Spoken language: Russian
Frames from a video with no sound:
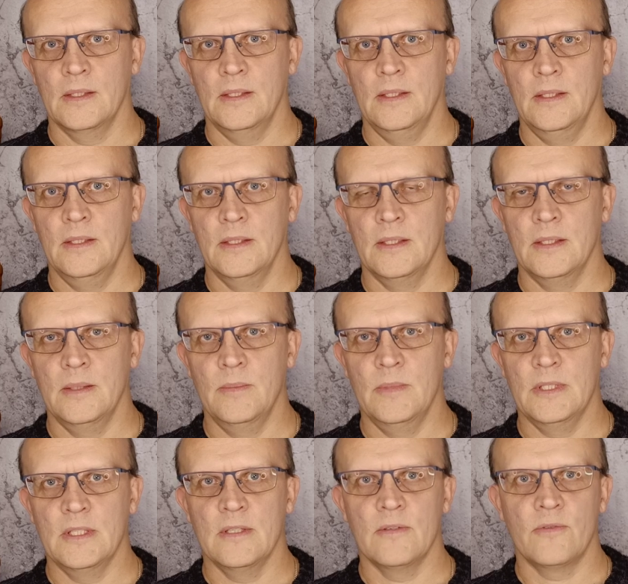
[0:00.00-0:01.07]
и
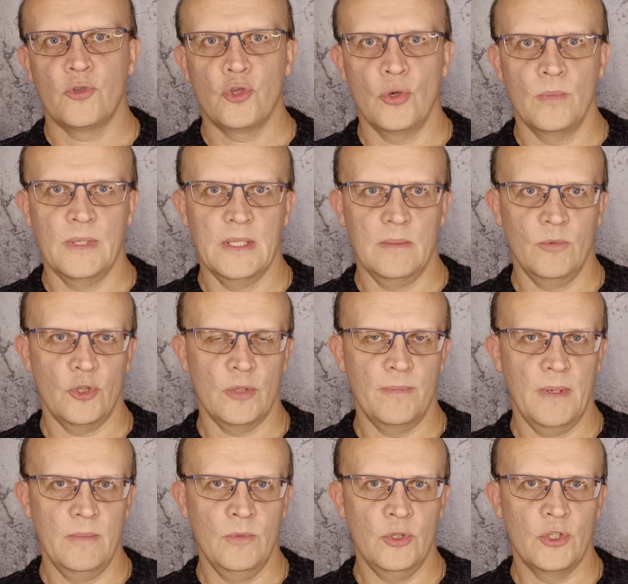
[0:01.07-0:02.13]
именно в чем она может
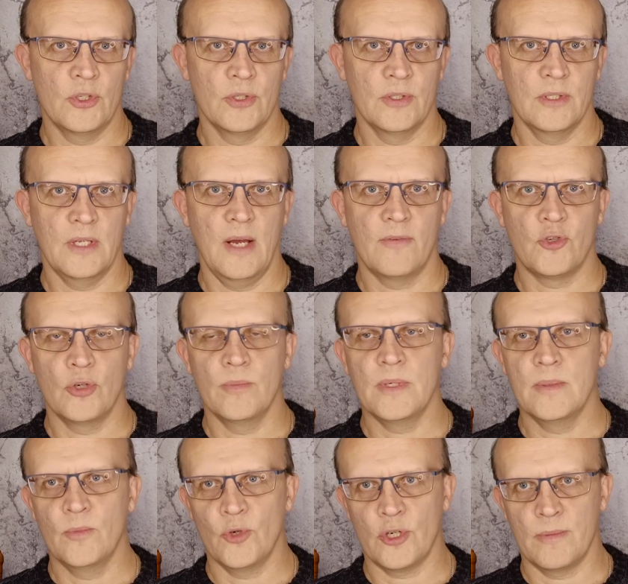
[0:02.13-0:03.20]
помочь, а в чем
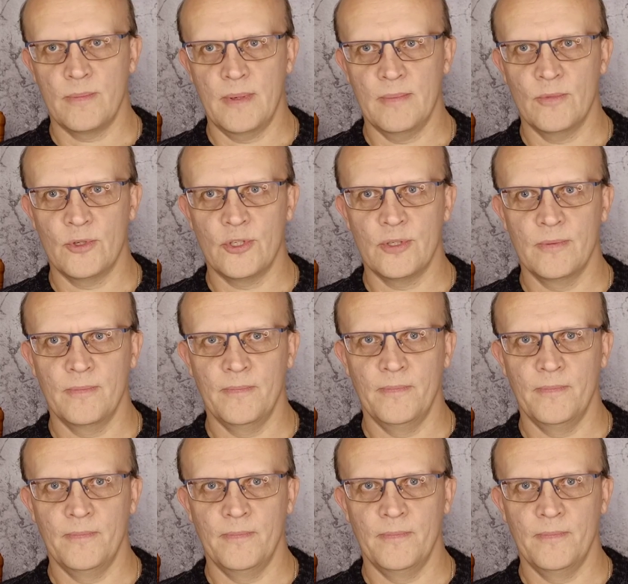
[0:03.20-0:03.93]
не может помочь.